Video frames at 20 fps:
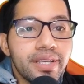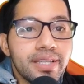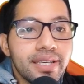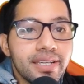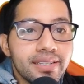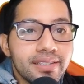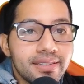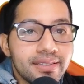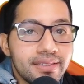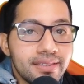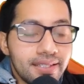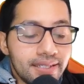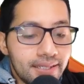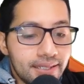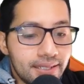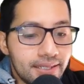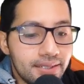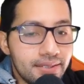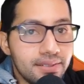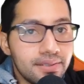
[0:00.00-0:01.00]
web.
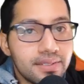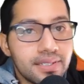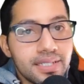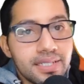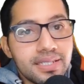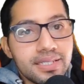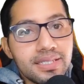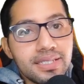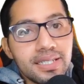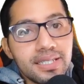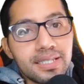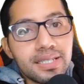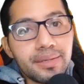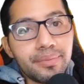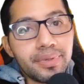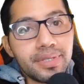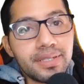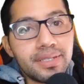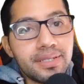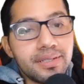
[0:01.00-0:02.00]
Este, ok,
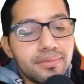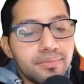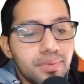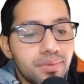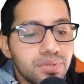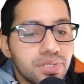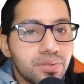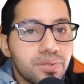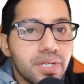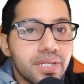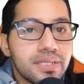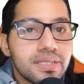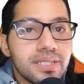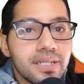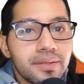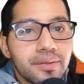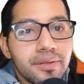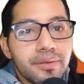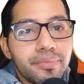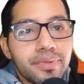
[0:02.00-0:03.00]
ChatGPT. Vamos a buscar
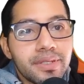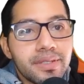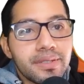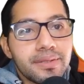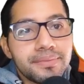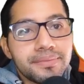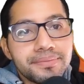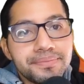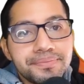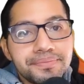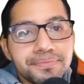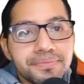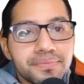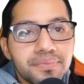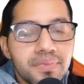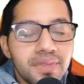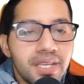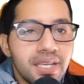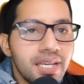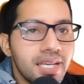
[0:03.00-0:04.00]
ChatGPT.
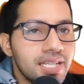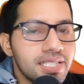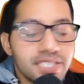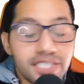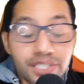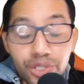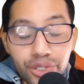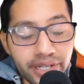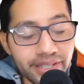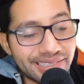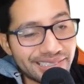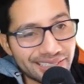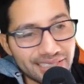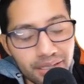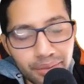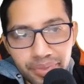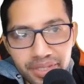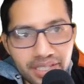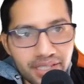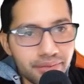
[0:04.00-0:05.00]
Señores,
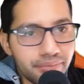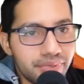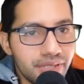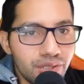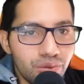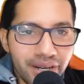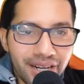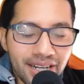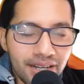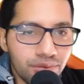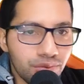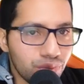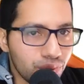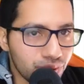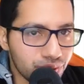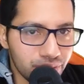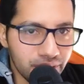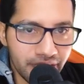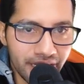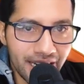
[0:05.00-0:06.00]
ChatGPT vino a
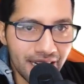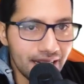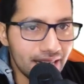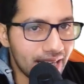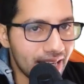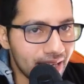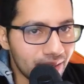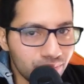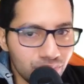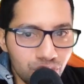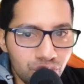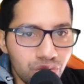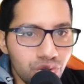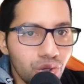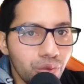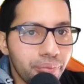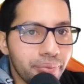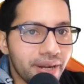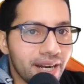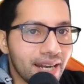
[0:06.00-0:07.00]
revolucionar el
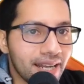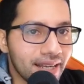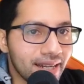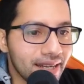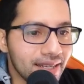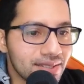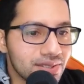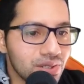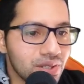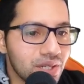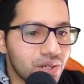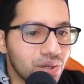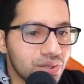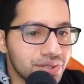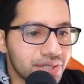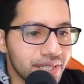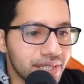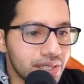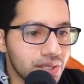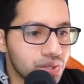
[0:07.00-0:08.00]
mundo para la creación de
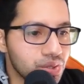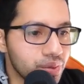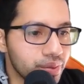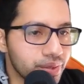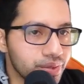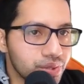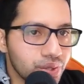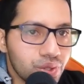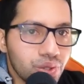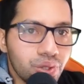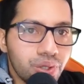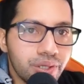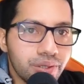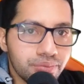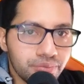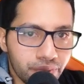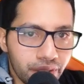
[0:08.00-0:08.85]
contenido. Sobre nosotros,